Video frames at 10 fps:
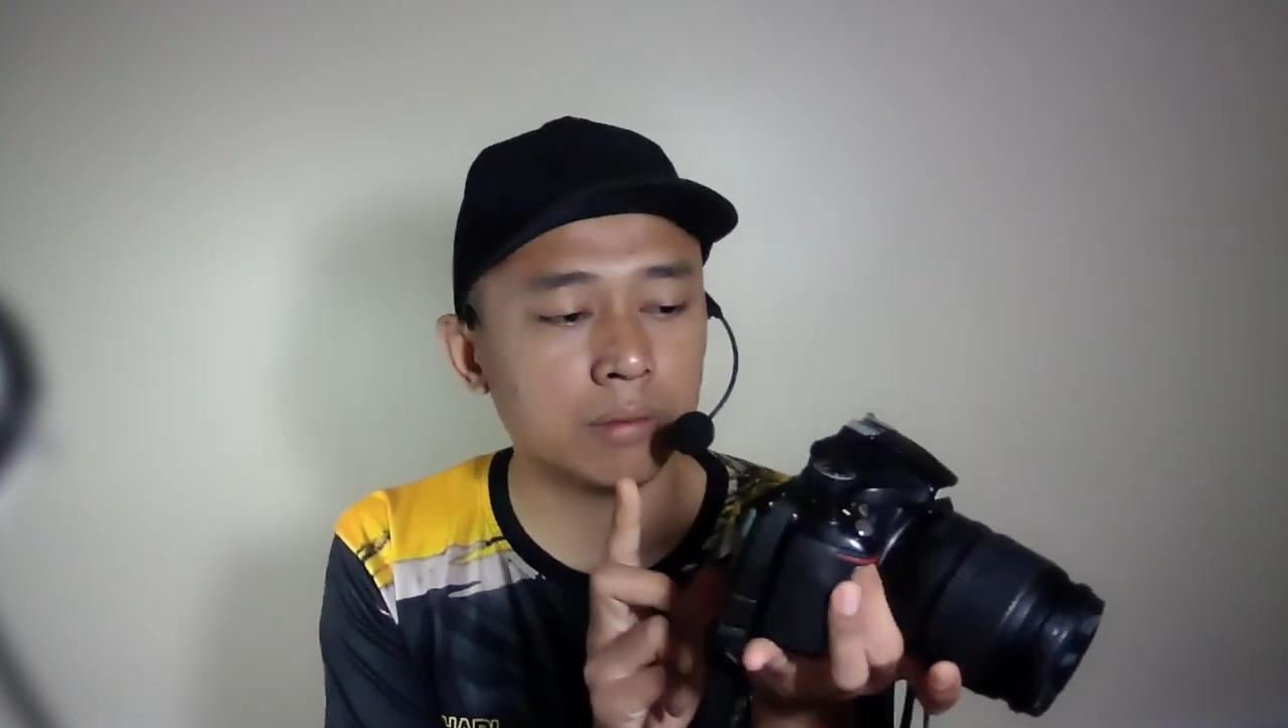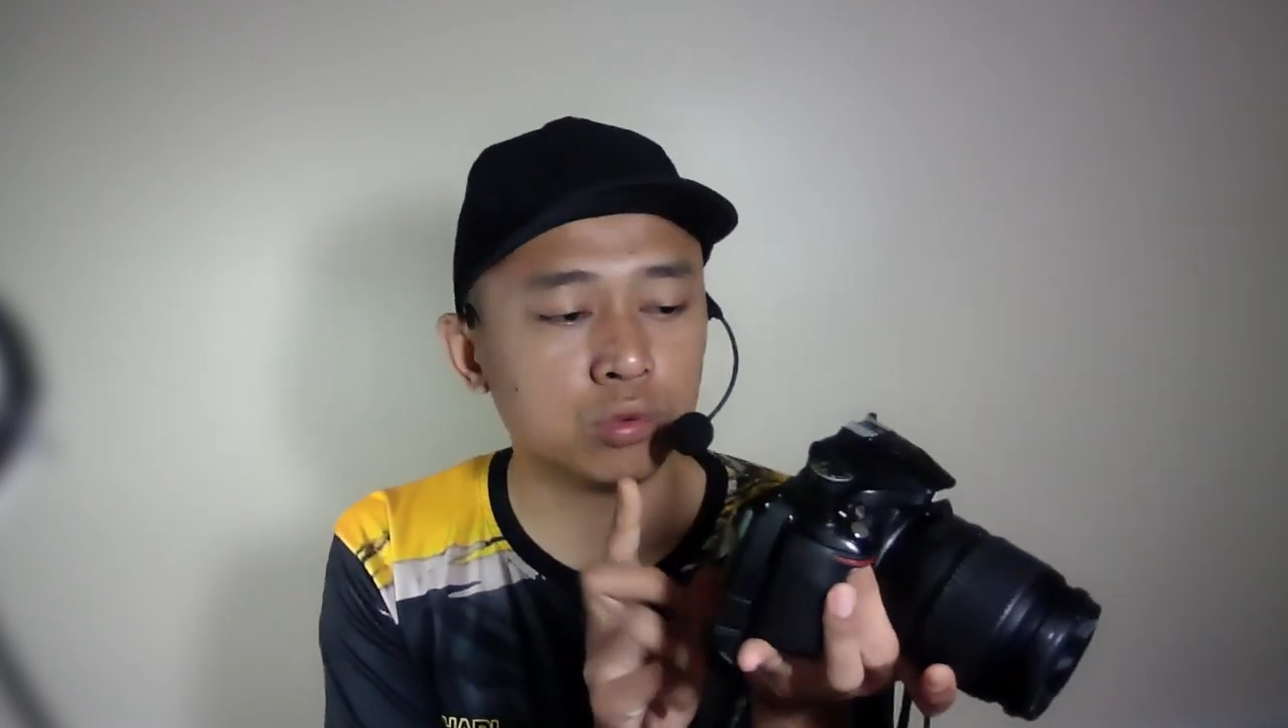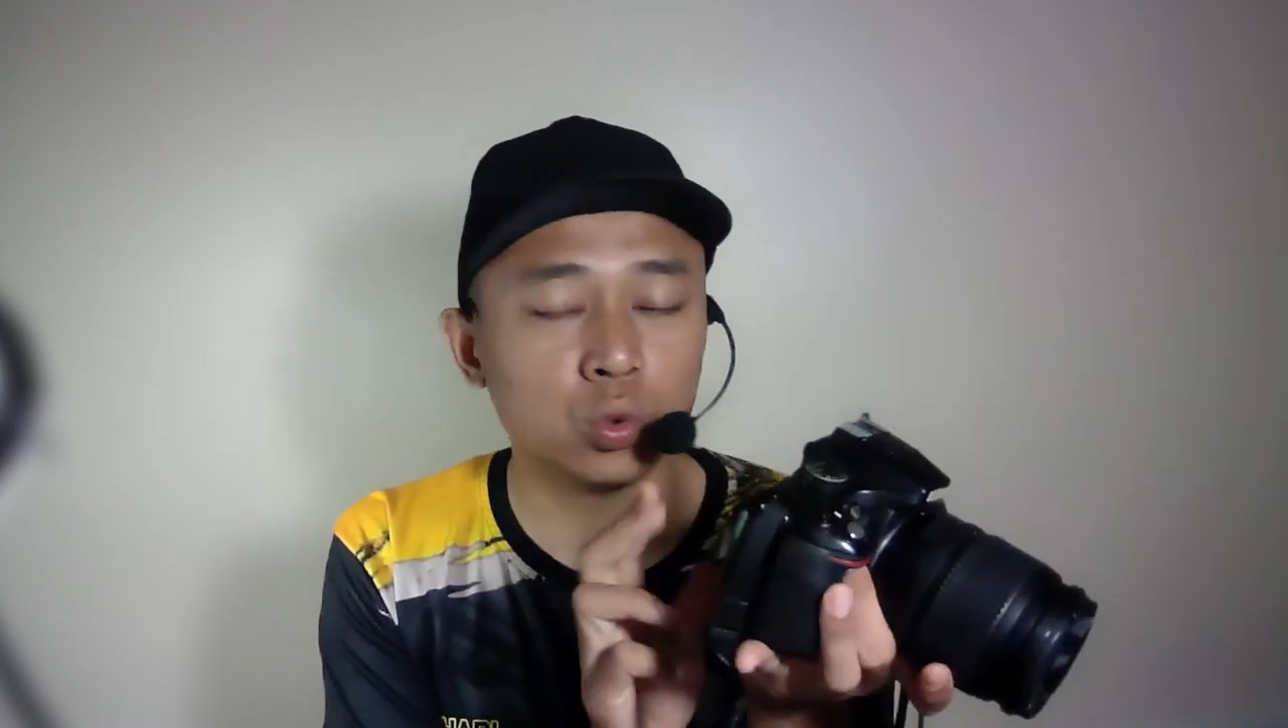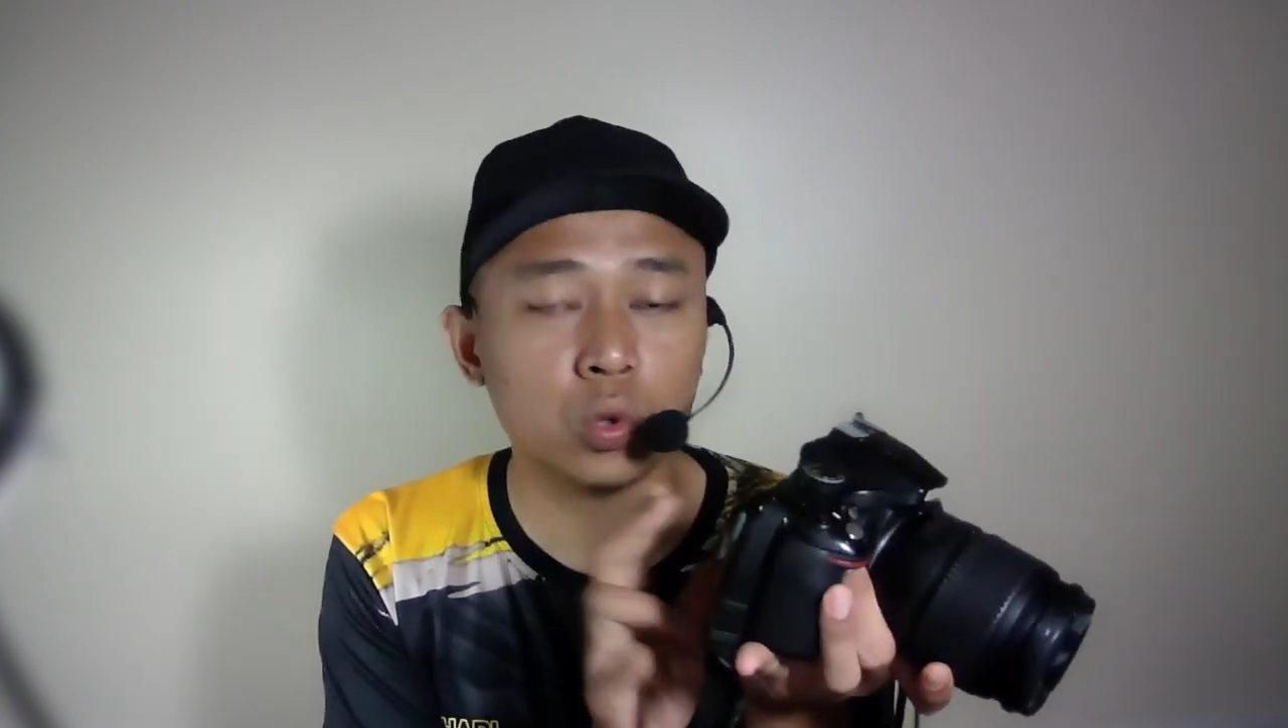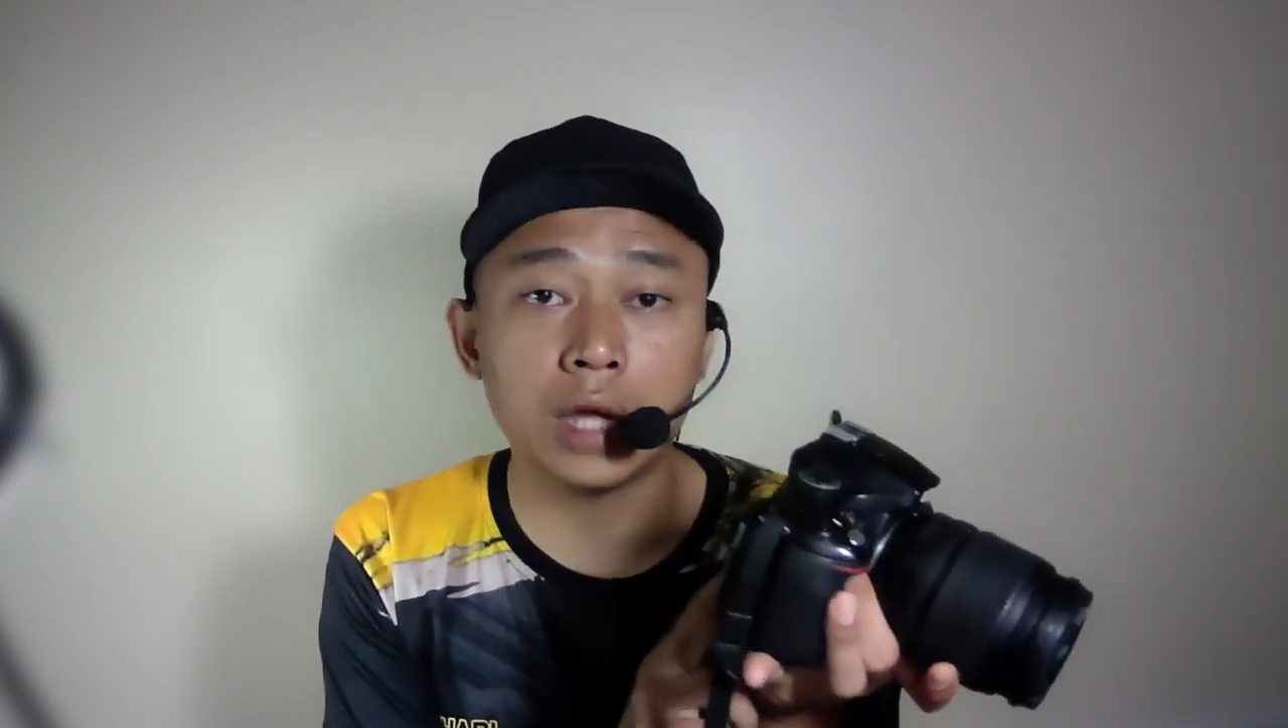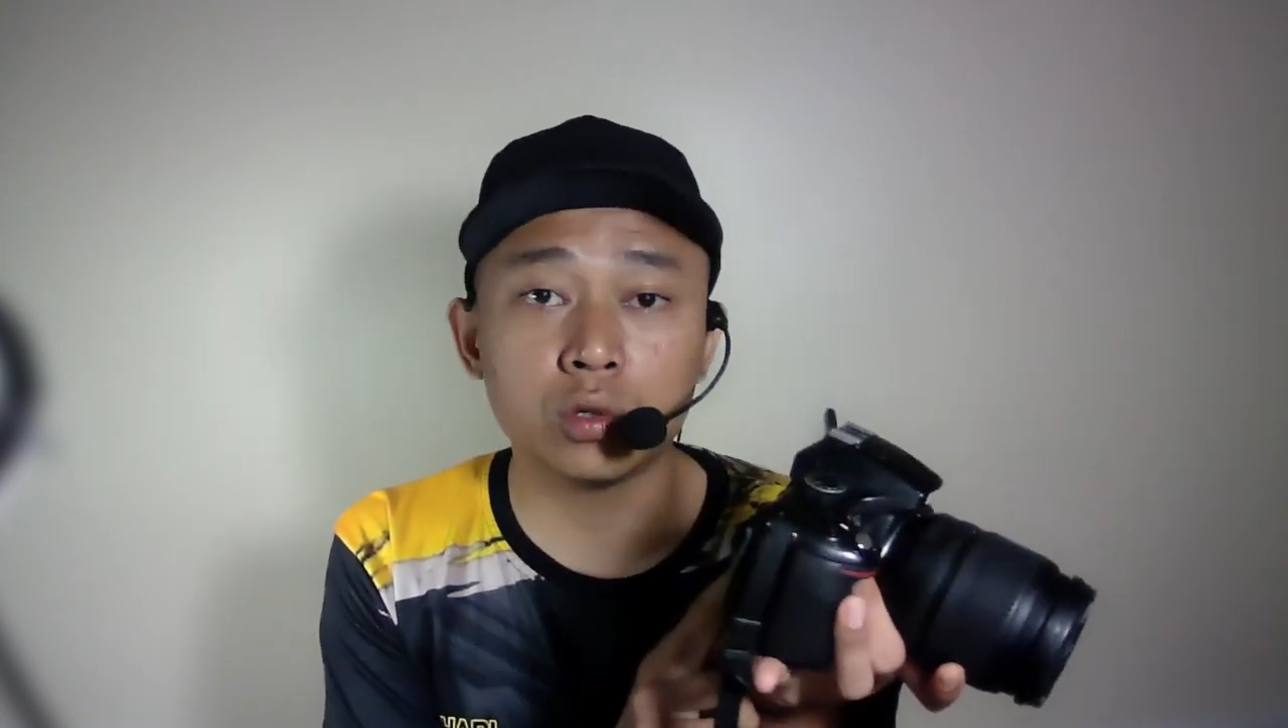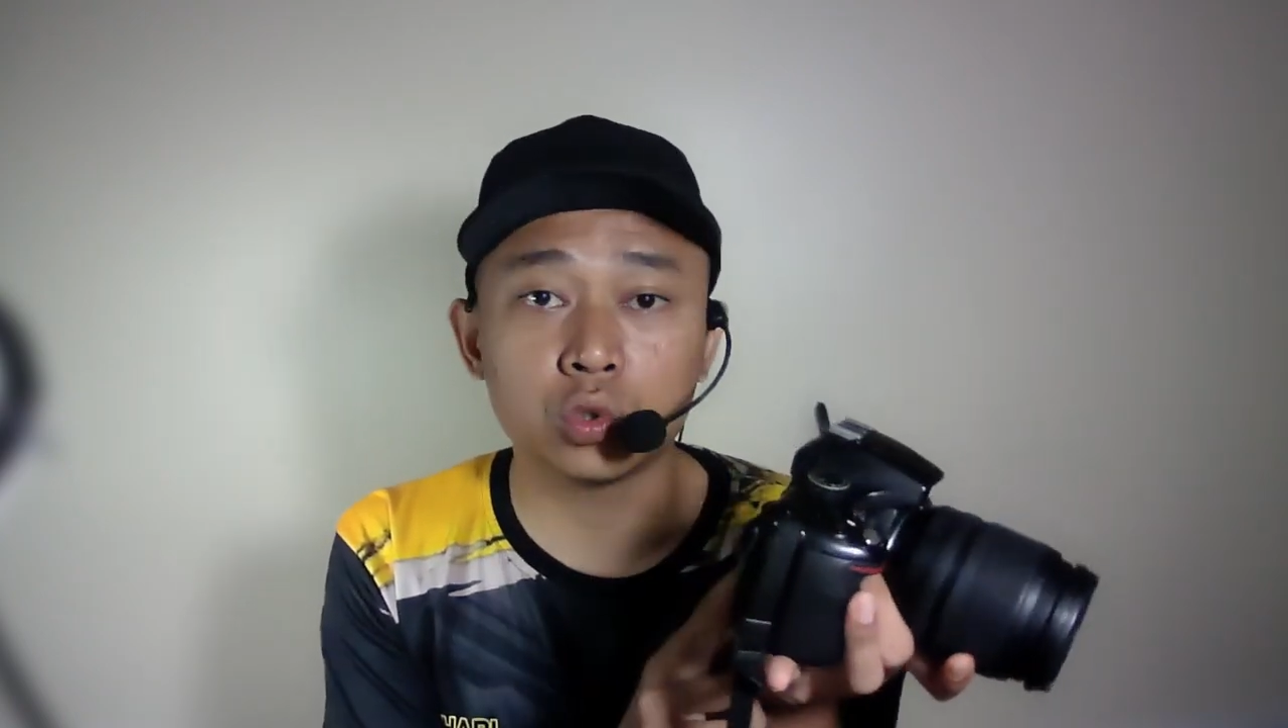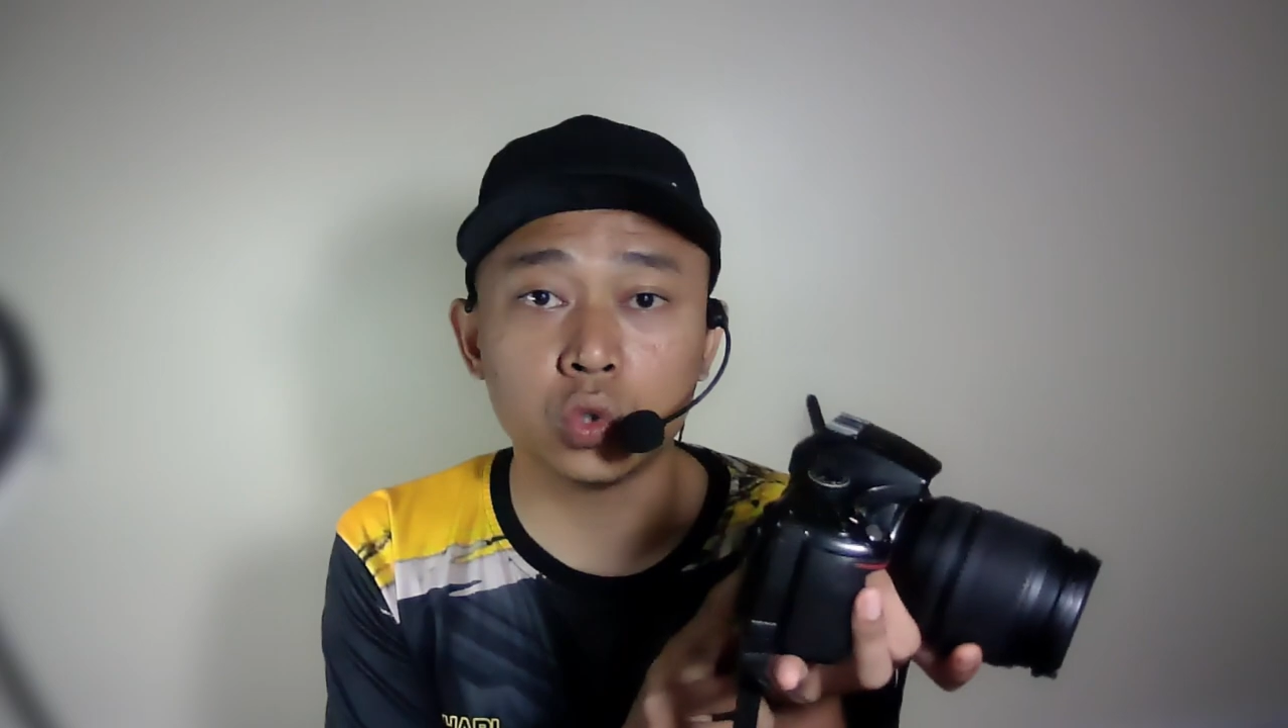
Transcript: kebutuhan